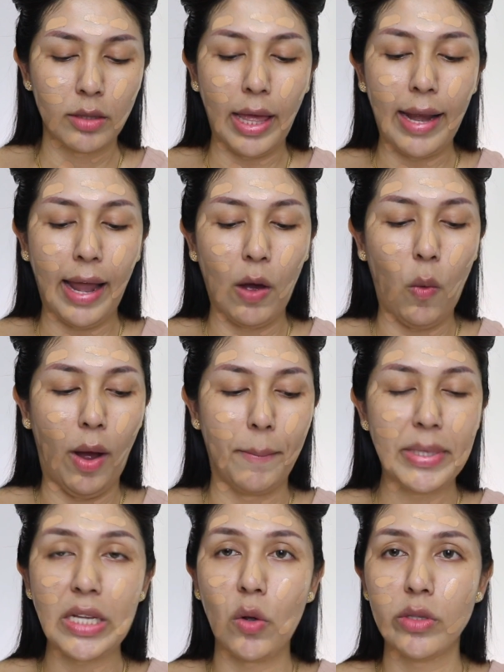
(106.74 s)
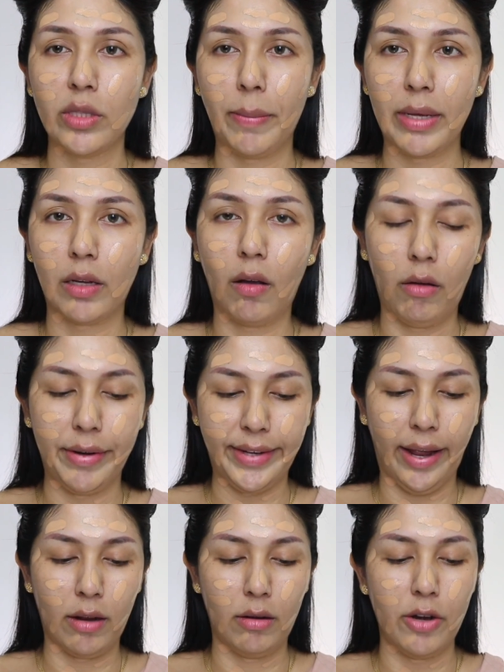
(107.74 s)
แต่เราอ่ะไม่ใช่คนสมัยก่อน
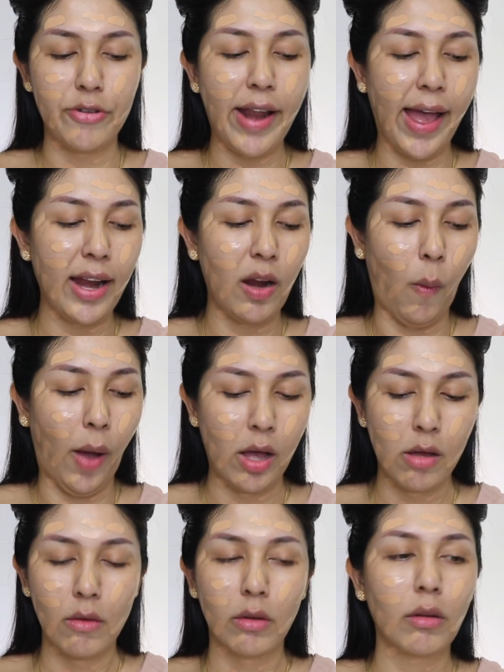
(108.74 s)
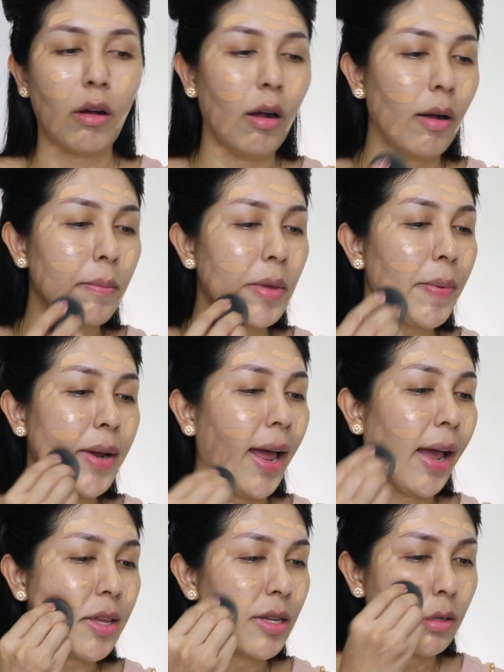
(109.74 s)
ไงแล้วหน้าเราอ่ะก็มีปัญ
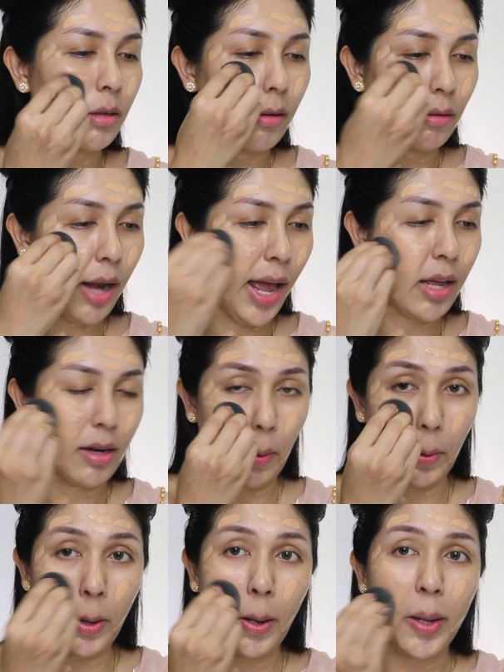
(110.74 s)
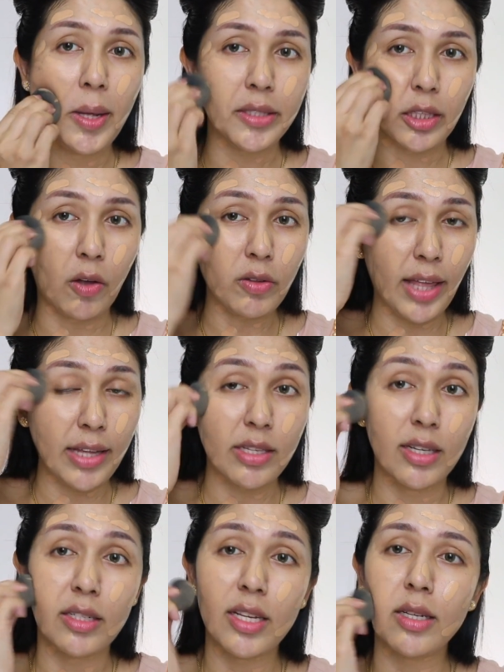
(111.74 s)
หาเยอะนะเราก็จะต้องแต่ง
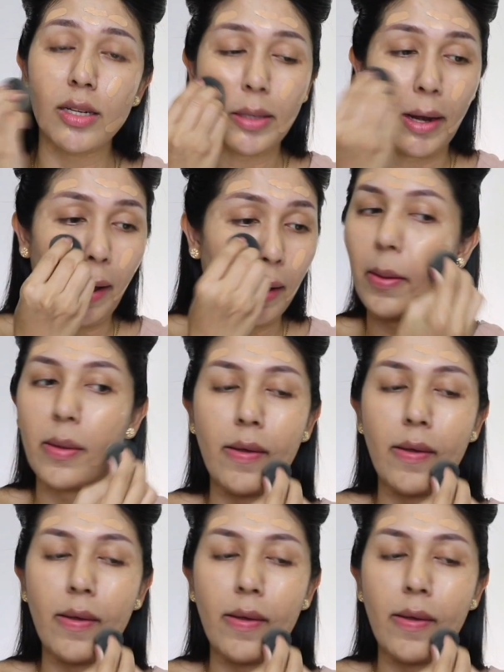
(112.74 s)
เยอะนิดนึงนะคะ